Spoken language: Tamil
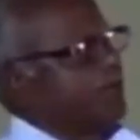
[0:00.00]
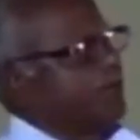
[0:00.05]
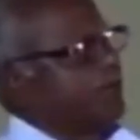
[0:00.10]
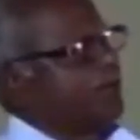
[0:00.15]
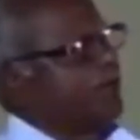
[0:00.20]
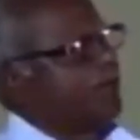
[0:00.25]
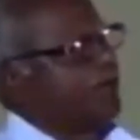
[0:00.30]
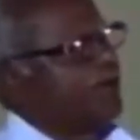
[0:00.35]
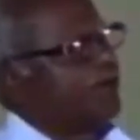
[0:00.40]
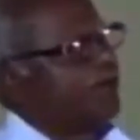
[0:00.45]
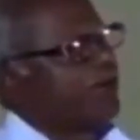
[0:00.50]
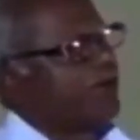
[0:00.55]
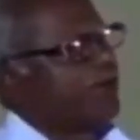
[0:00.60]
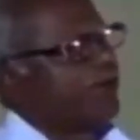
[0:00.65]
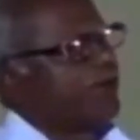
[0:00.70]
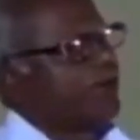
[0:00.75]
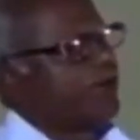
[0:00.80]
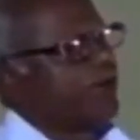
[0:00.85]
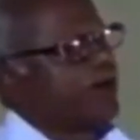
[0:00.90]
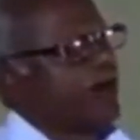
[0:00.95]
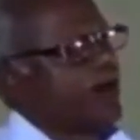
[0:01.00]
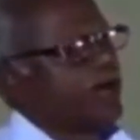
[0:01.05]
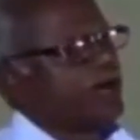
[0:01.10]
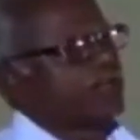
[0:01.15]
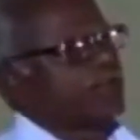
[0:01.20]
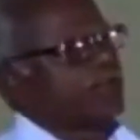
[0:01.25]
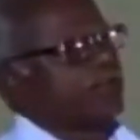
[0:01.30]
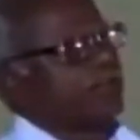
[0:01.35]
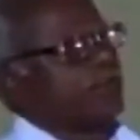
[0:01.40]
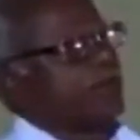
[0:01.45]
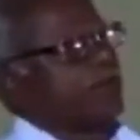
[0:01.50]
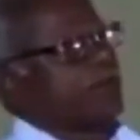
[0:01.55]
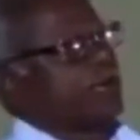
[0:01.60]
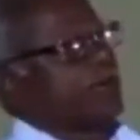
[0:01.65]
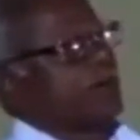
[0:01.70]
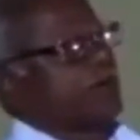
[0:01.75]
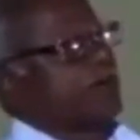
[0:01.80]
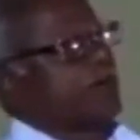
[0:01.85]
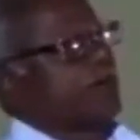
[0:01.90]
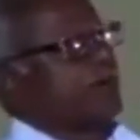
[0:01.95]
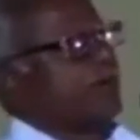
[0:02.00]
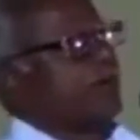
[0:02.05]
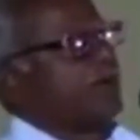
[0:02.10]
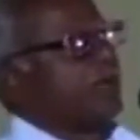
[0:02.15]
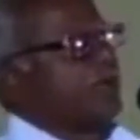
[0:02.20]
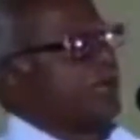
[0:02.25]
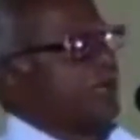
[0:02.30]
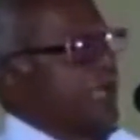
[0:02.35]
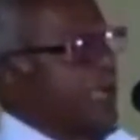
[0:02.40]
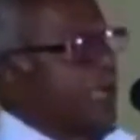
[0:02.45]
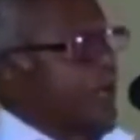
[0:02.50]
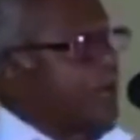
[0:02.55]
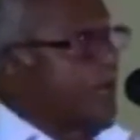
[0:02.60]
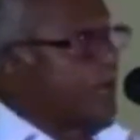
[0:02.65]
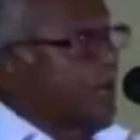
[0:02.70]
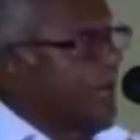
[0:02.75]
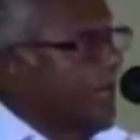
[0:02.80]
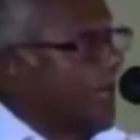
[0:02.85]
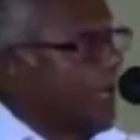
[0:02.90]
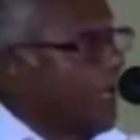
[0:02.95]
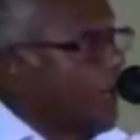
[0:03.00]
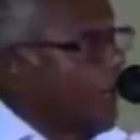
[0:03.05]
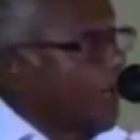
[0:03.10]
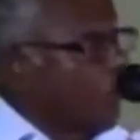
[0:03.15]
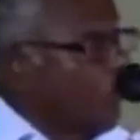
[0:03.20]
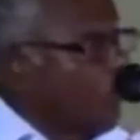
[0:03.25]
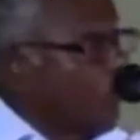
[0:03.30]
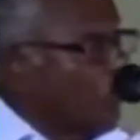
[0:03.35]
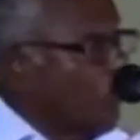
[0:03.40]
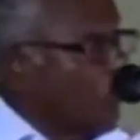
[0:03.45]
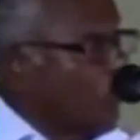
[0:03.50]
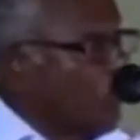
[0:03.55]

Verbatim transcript: அல்லவா ஆற்றல் வேண்டாமா என்ற ஒரு